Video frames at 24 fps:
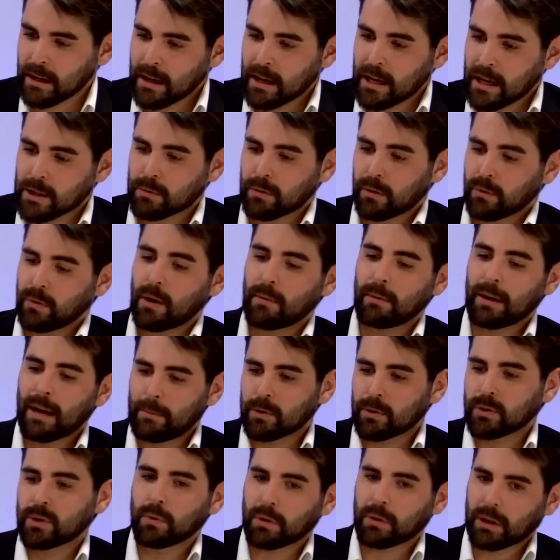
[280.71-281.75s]
es cuando
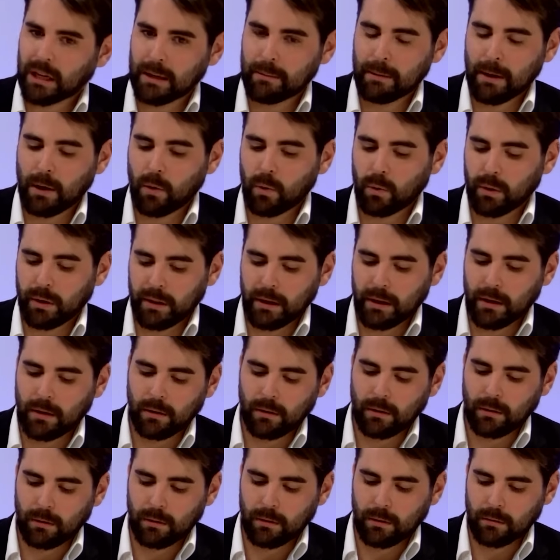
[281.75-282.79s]
hablamos de un régimen
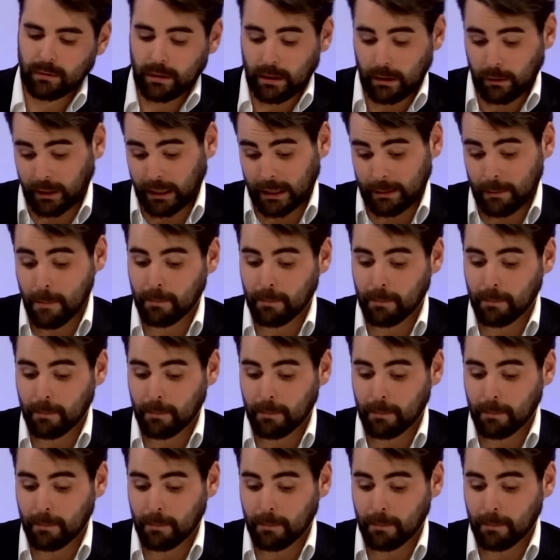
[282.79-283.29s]
jurídico, de un régimen